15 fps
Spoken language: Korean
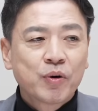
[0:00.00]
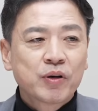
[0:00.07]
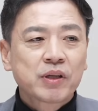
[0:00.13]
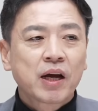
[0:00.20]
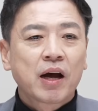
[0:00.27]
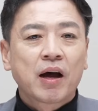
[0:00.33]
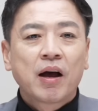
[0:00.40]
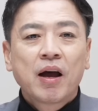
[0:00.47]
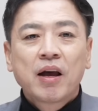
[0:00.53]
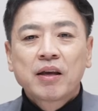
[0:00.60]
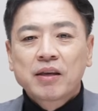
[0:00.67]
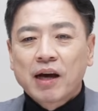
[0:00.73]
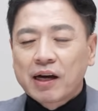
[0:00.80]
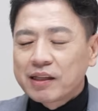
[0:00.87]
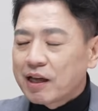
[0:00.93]
뭐냐?
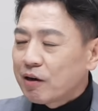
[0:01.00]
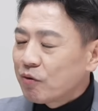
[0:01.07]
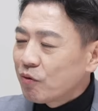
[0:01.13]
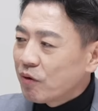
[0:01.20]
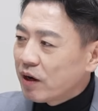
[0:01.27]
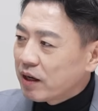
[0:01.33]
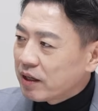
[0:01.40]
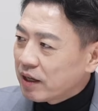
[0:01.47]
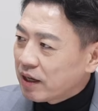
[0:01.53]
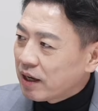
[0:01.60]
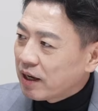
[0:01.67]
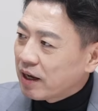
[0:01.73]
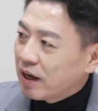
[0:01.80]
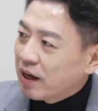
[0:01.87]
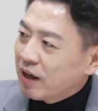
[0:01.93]

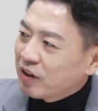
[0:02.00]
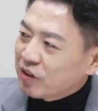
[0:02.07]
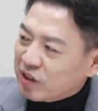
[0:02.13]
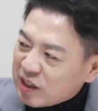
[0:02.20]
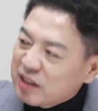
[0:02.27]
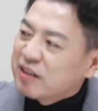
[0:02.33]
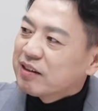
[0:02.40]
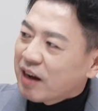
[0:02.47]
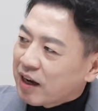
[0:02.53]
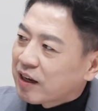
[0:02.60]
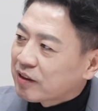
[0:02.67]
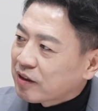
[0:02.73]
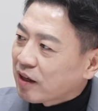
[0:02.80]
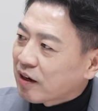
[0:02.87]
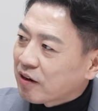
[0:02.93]
야당과의 딜을
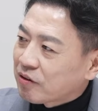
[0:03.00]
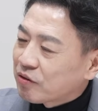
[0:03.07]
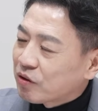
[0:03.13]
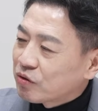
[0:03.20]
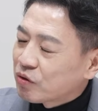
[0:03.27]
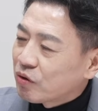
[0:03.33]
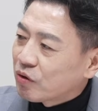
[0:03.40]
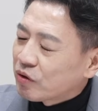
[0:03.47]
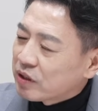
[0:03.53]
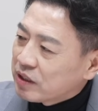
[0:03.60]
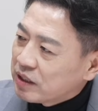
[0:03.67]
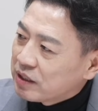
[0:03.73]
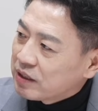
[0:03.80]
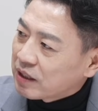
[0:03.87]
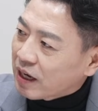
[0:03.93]
하겠다라는 거죠. 이
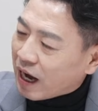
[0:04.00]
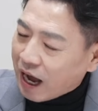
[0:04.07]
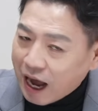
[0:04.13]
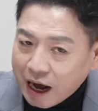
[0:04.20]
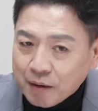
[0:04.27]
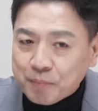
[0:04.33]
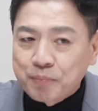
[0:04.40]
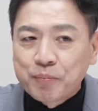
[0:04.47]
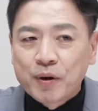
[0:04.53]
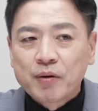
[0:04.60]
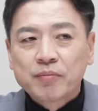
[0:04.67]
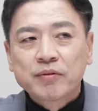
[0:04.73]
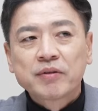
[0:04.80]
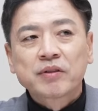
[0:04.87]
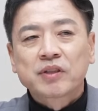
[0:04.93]
아.
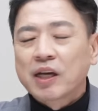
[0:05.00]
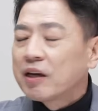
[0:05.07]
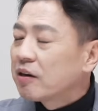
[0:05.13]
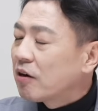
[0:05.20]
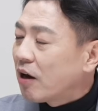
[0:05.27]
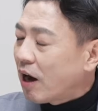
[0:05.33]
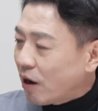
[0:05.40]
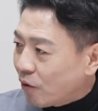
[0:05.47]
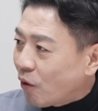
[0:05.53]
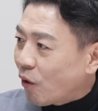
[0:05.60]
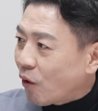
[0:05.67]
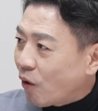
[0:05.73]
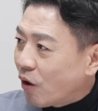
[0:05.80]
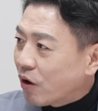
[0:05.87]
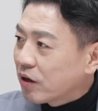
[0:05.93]
악법을
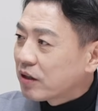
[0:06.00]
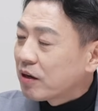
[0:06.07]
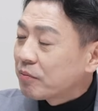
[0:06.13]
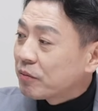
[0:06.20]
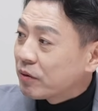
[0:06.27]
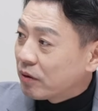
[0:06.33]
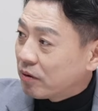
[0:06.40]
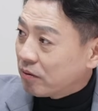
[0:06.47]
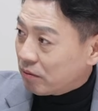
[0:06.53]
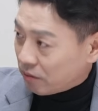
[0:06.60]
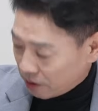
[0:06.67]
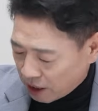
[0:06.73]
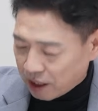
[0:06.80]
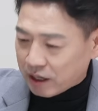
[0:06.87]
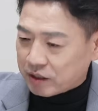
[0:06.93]
제거하고 그 조항들을
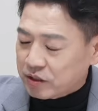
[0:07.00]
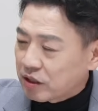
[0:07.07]
예,